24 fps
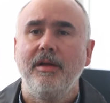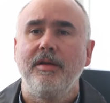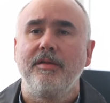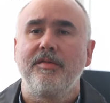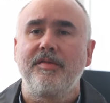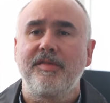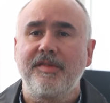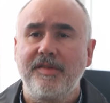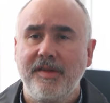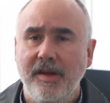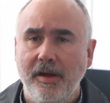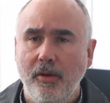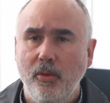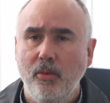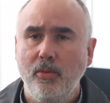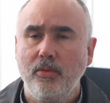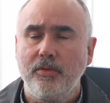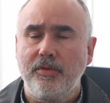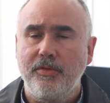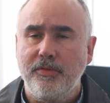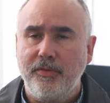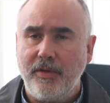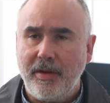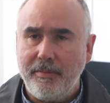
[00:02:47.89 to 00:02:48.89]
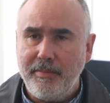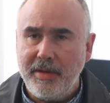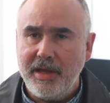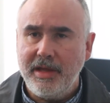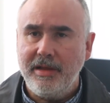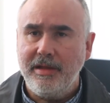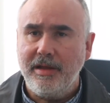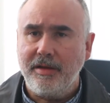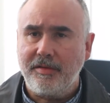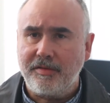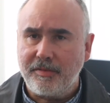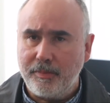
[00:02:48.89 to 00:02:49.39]
são de
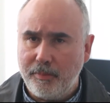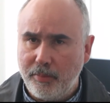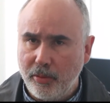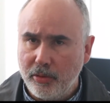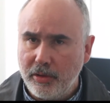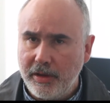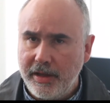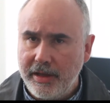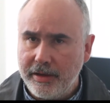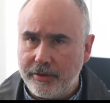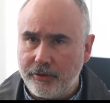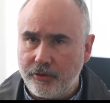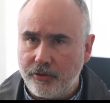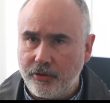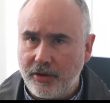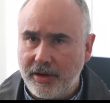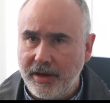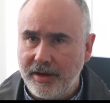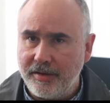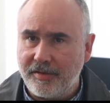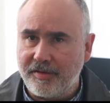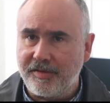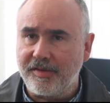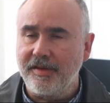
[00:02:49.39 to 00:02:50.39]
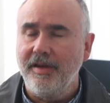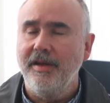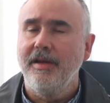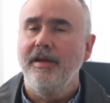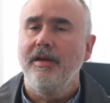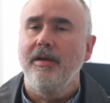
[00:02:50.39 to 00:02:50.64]
famílias políticas,